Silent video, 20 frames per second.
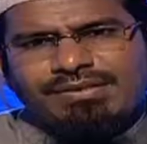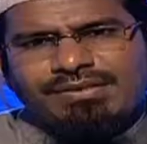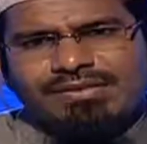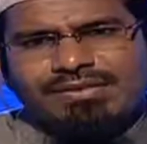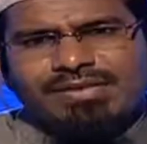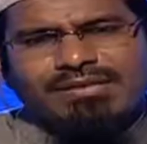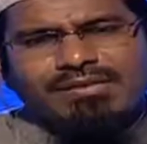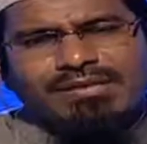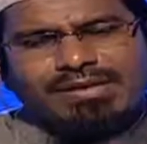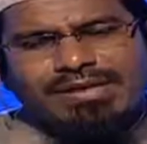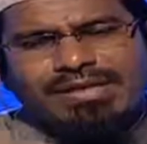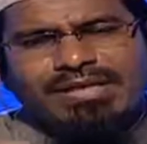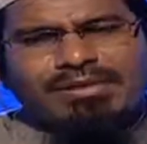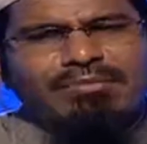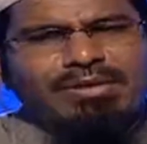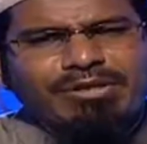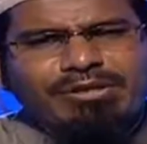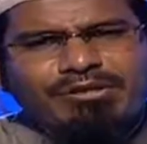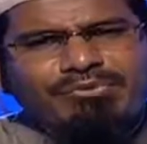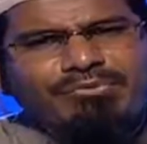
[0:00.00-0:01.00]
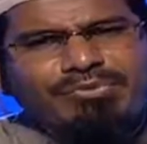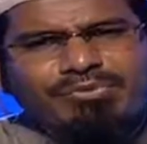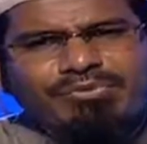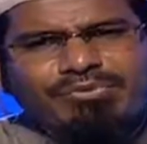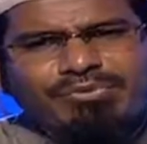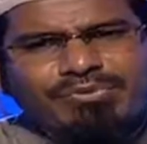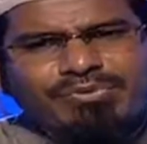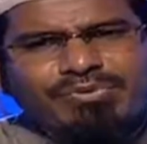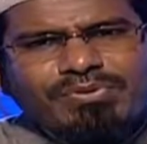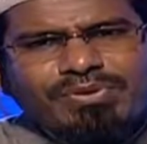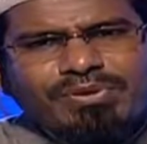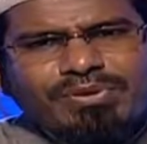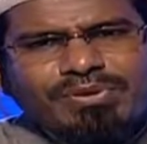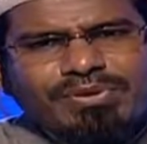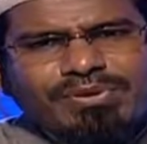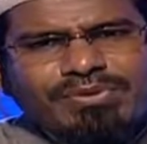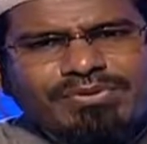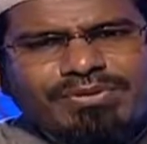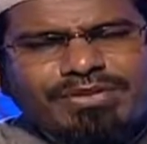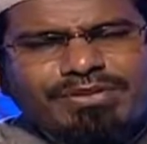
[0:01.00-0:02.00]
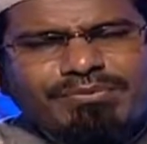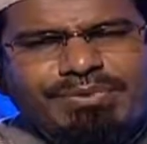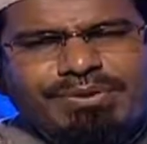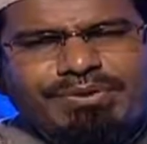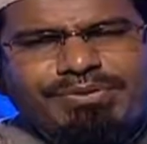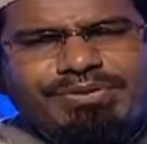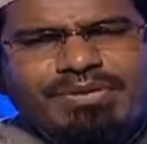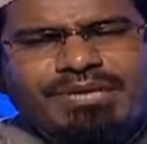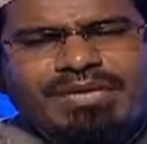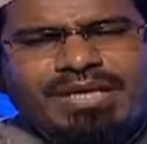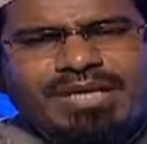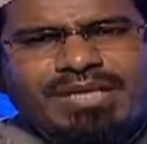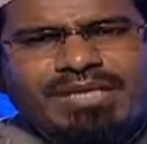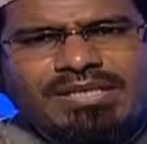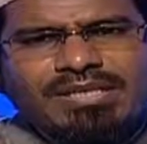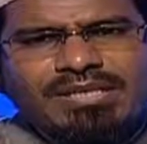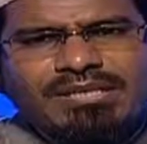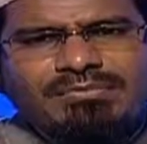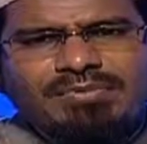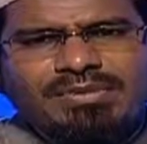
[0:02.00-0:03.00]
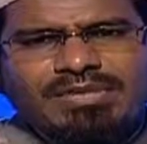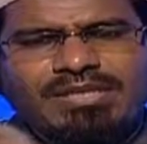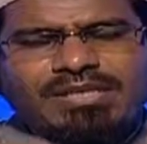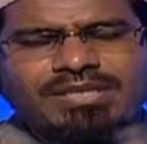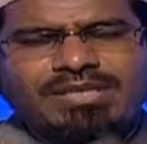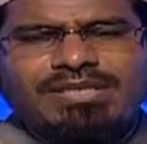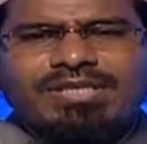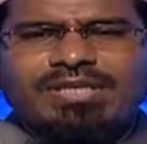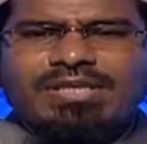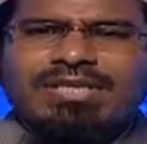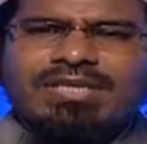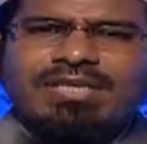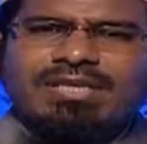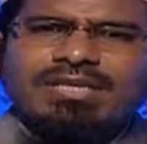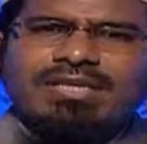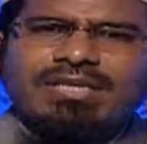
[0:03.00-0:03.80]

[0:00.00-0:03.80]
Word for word: কারণ এটার মাধ্যমেও যেন মানুষের আকৃতি বিকৃতিটাকে